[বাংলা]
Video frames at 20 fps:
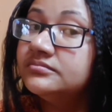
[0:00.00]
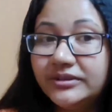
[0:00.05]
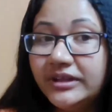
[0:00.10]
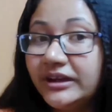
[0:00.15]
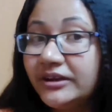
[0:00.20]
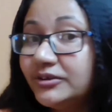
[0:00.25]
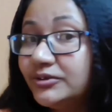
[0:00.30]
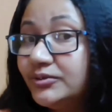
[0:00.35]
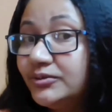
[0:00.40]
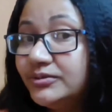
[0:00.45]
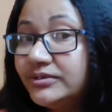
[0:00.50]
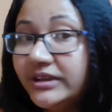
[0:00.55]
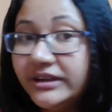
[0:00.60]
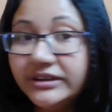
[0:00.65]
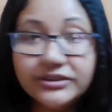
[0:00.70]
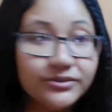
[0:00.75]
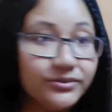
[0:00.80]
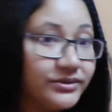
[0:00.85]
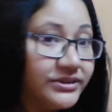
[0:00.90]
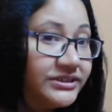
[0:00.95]
দেখো দু সাইড
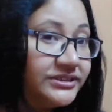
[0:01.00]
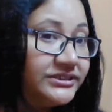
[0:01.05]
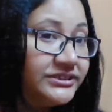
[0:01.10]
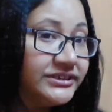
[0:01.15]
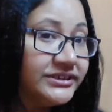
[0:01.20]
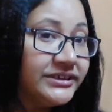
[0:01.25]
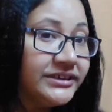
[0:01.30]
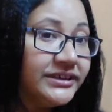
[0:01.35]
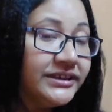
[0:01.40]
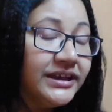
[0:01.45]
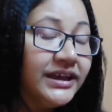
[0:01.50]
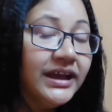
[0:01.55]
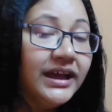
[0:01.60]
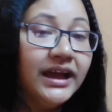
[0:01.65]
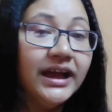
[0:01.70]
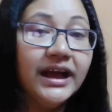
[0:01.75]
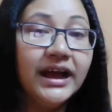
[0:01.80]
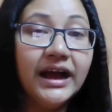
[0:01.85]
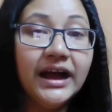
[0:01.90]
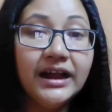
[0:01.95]
করেছি
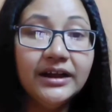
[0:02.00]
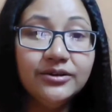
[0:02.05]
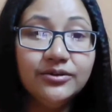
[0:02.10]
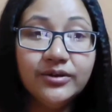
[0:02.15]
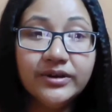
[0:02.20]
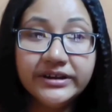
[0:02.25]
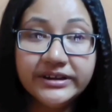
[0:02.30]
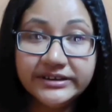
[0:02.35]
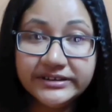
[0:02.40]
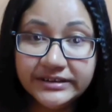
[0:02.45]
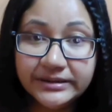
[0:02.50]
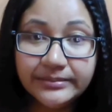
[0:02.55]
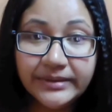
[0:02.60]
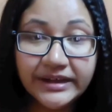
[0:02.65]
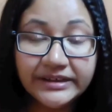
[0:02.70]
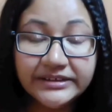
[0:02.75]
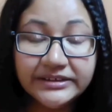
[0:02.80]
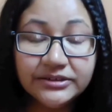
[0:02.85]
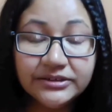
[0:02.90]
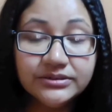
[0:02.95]
আরও অনেকটা
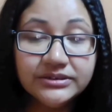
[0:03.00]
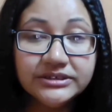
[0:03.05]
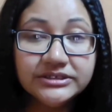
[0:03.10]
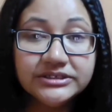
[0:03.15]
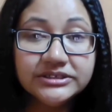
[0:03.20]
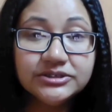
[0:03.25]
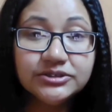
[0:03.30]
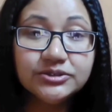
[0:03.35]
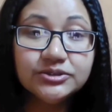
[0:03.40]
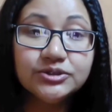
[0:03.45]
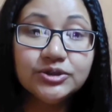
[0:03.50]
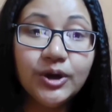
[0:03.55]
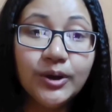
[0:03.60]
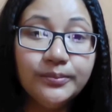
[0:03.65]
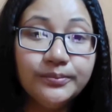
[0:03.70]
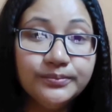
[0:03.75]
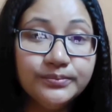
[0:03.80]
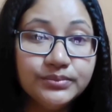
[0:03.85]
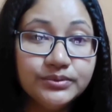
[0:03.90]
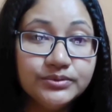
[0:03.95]
বাকি রয়েছে তো
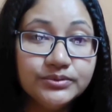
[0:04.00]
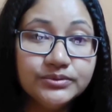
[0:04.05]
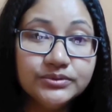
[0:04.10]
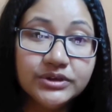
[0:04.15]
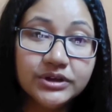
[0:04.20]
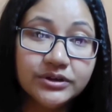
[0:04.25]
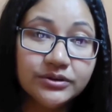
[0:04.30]
সম্পূর্ণটা